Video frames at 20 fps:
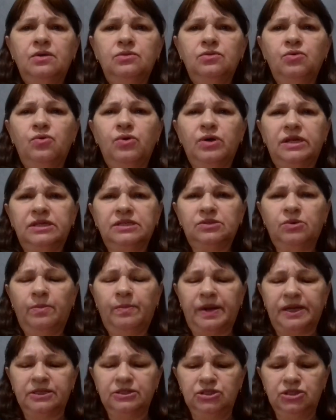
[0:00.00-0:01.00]
do coração
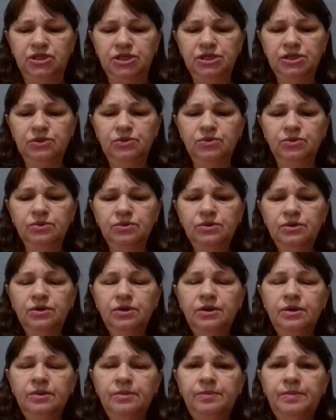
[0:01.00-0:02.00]
partido,
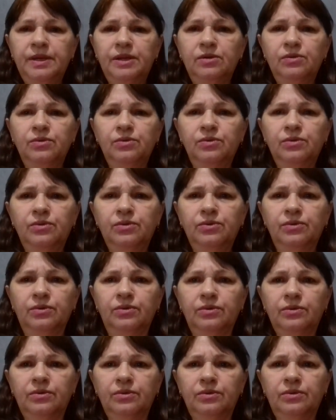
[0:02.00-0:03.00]

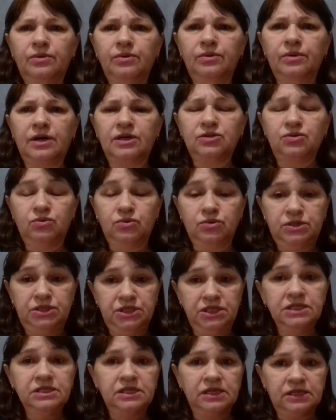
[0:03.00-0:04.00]
pelo as
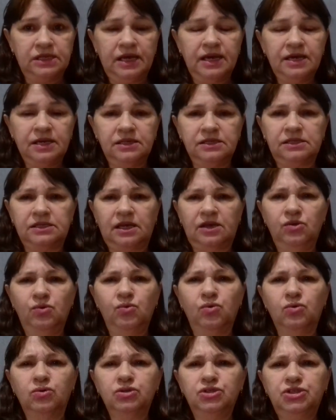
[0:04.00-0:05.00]
notícias né, que
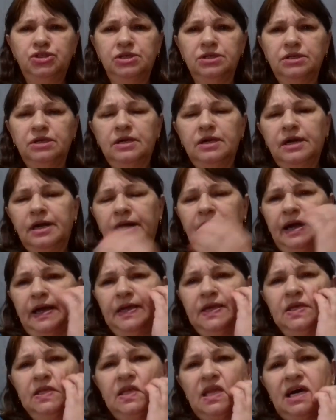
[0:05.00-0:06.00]
saiu hoje
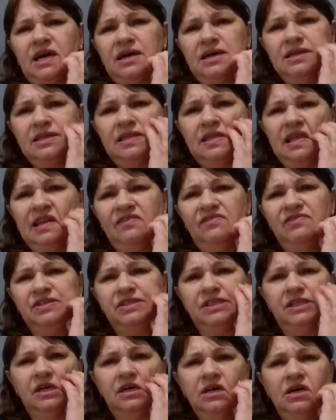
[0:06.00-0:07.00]
aí na
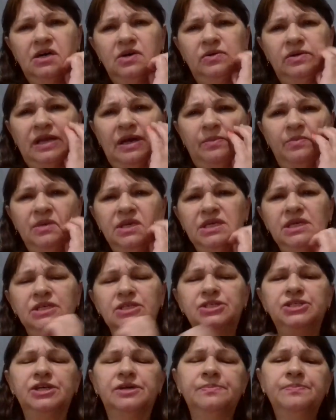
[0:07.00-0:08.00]
televisão, na
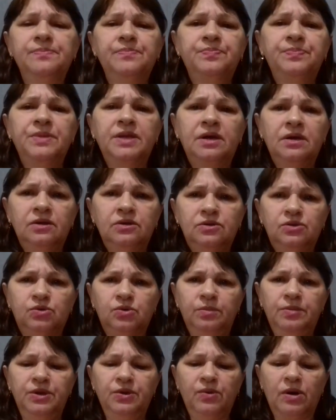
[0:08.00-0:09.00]
mídia,
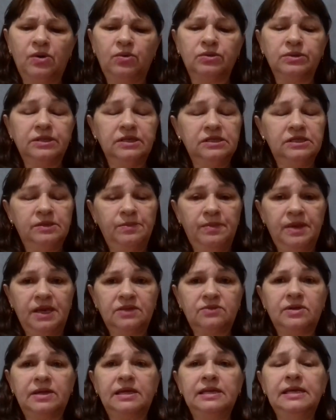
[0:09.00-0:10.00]
sobre o
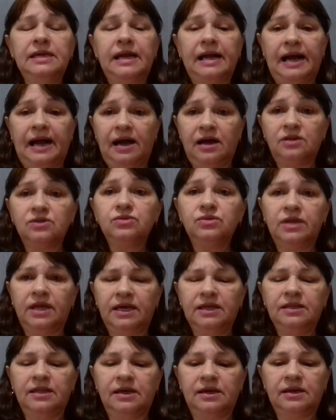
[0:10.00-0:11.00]
acontecimento, aquele caso
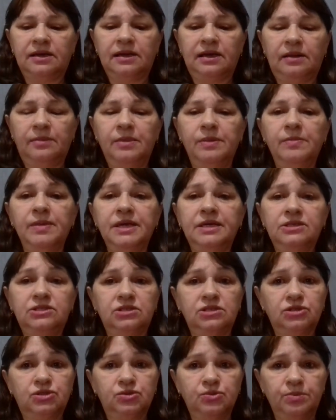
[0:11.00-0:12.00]
né, daquela bebê que
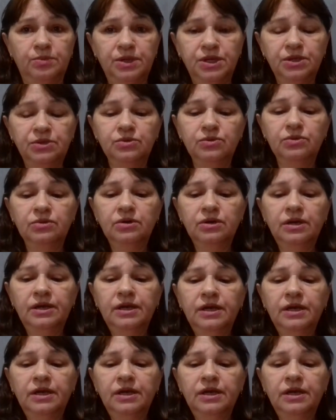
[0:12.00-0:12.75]
tinha sumido.